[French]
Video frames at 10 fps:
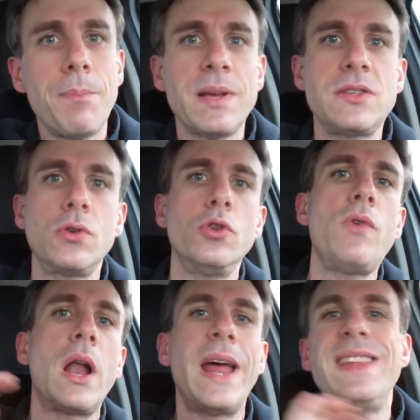l'impression de
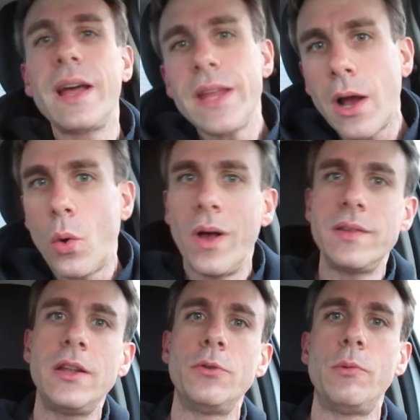voir la dernière
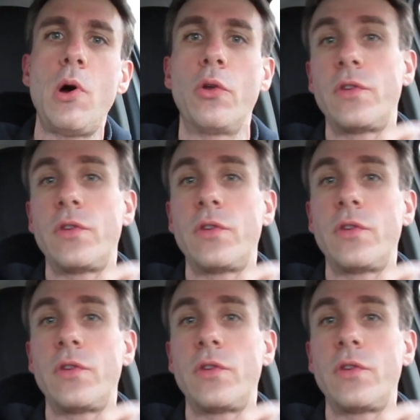croisade à un moment,